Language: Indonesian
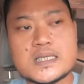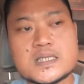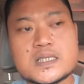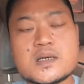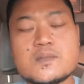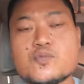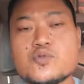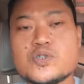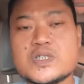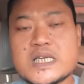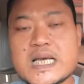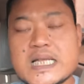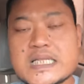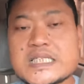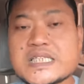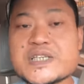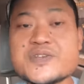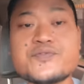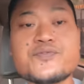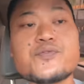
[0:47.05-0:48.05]
Kemudian
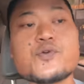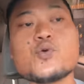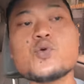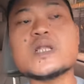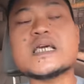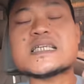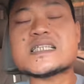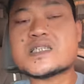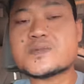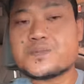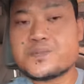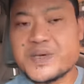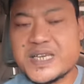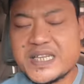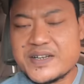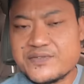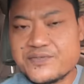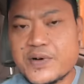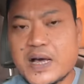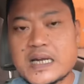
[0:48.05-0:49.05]
Chevrolet
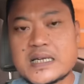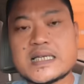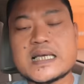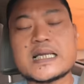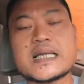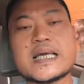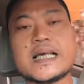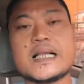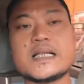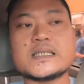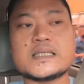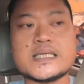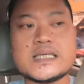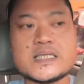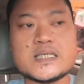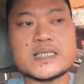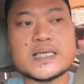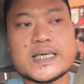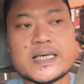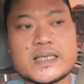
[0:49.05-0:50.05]
Spin varian
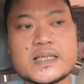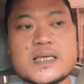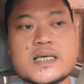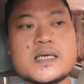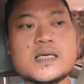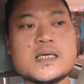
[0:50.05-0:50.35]
LTZ